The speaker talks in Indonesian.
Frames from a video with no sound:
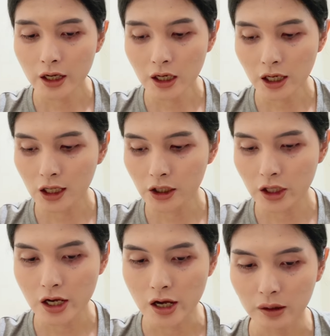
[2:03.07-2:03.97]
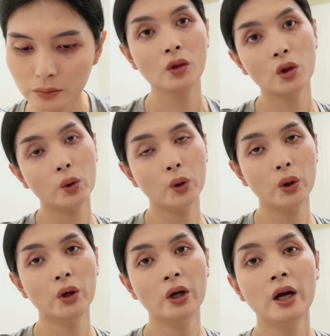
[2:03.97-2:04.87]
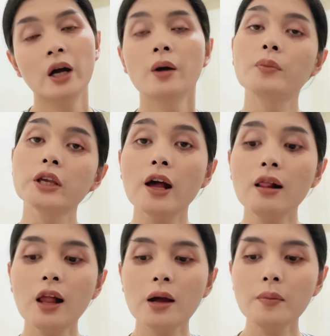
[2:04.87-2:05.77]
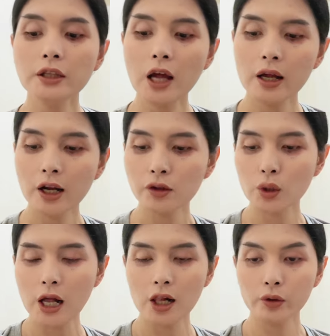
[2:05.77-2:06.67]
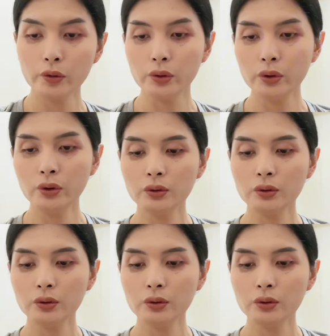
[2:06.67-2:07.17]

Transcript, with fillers: di kiri tiga. Menyala mata naturalku.